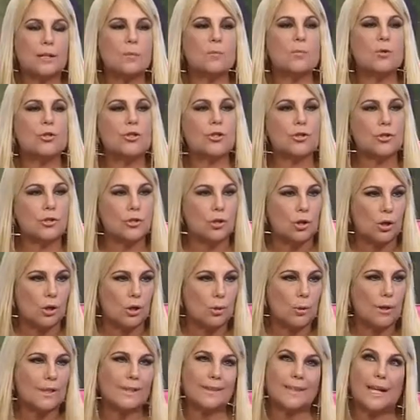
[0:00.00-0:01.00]
mucho
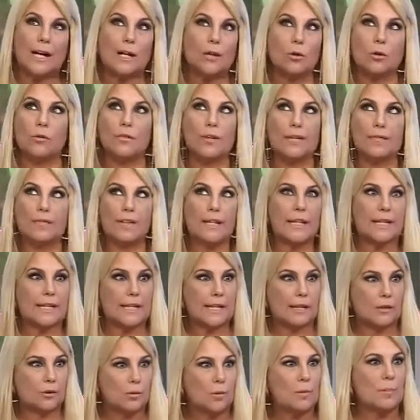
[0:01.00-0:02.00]
sol o estar o vivir
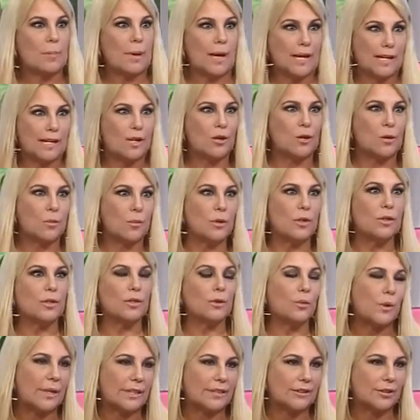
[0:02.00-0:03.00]
en un país como
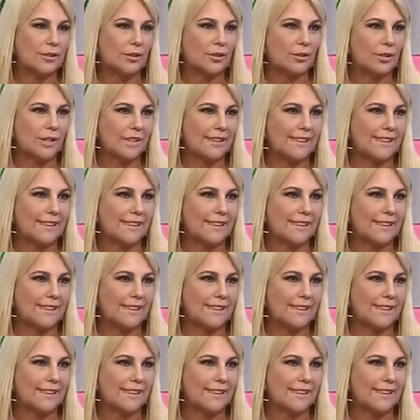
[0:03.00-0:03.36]
el nuestro,